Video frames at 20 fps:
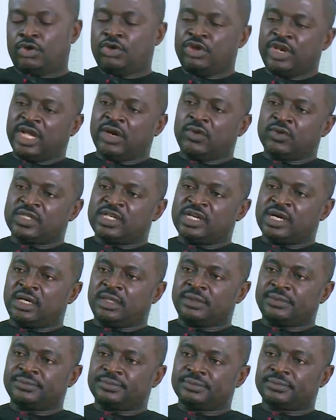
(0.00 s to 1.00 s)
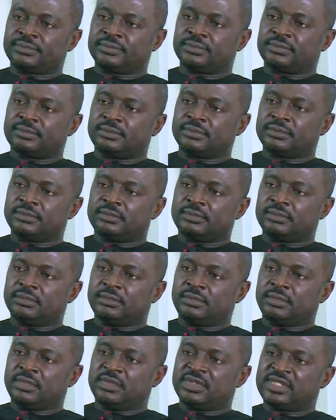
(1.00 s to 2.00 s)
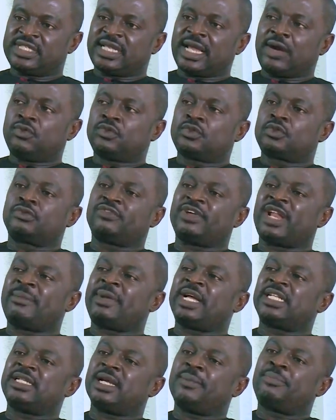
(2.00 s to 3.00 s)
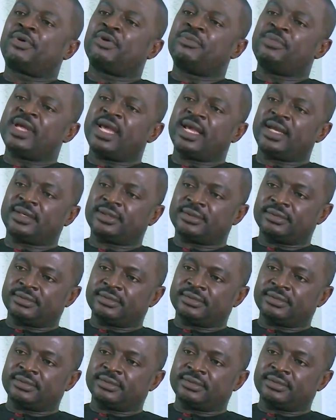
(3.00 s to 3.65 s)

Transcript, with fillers: Le négociant sait où trouver la matière première